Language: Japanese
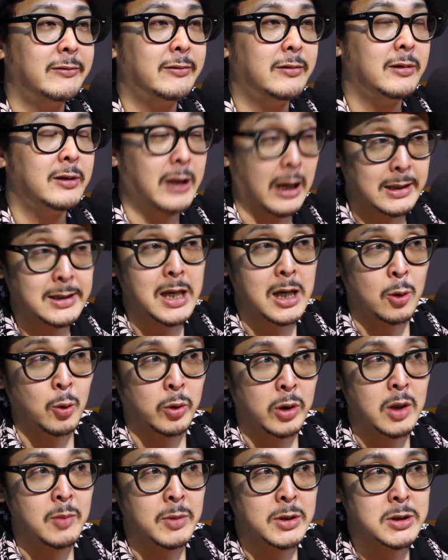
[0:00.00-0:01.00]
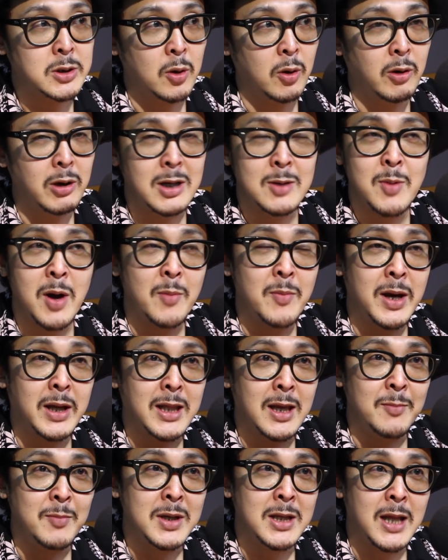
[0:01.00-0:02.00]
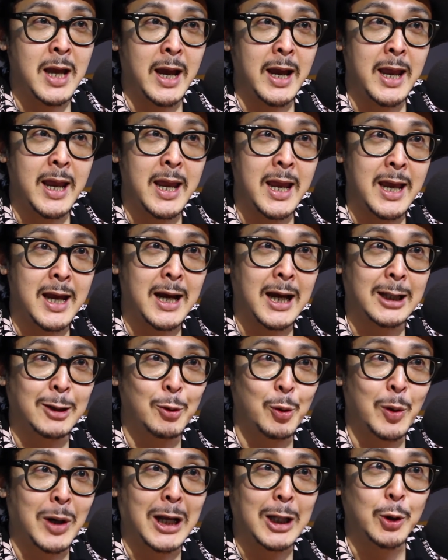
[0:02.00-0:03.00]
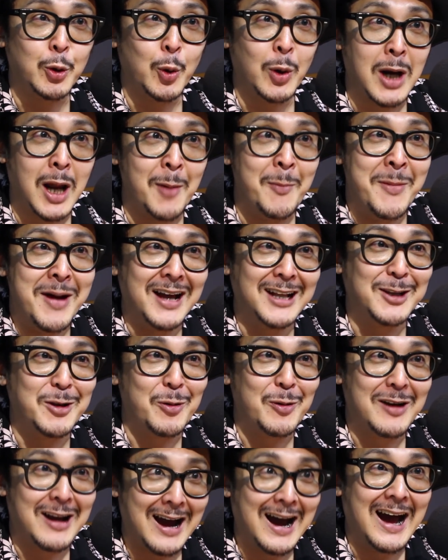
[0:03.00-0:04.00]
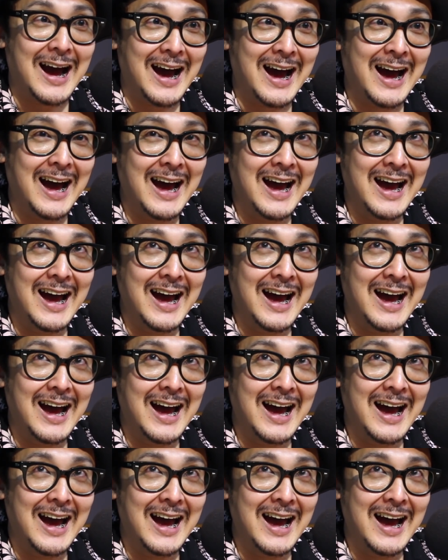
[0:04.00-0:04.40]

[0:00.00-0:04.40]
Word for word: ダサいこと言いますよ、うん、今まで見た映画とかドラマとか、うん、